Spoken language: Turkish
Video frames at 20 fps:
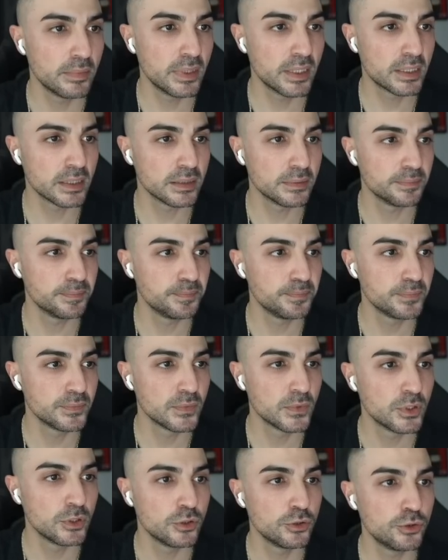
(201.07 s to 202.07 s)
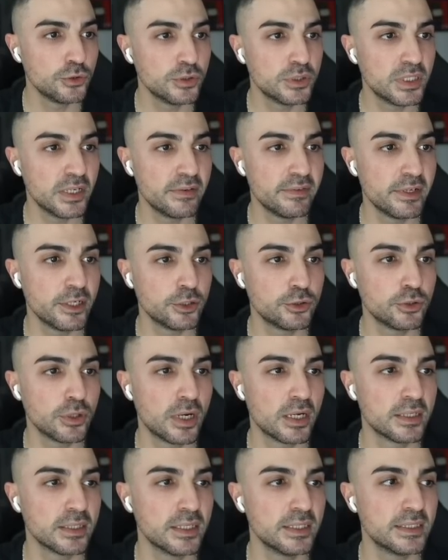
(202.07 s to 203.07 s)
Bakın şu seviye şu
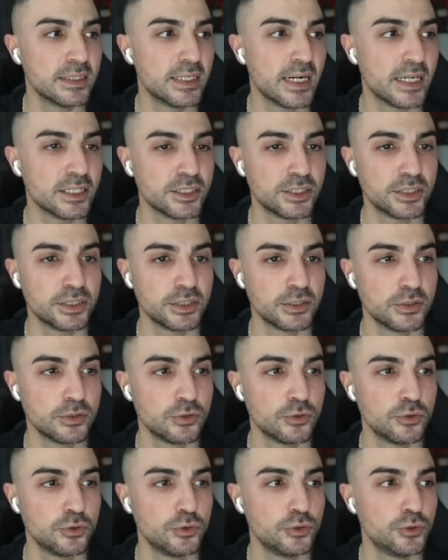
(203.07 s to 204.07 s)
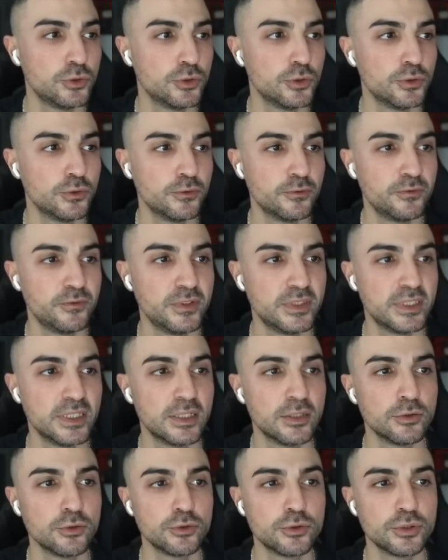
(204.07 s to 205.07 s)
anda direnç. Şu
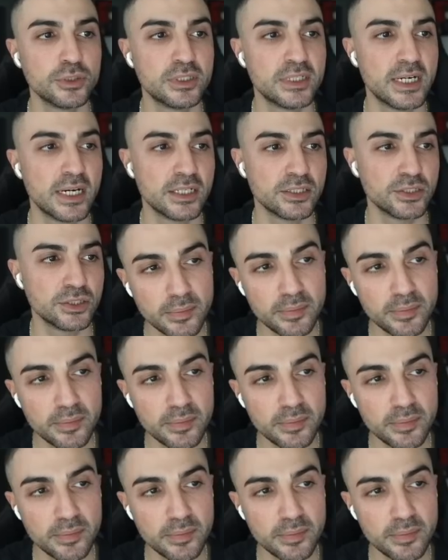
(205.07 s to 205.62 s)
fitilin ucu direnç.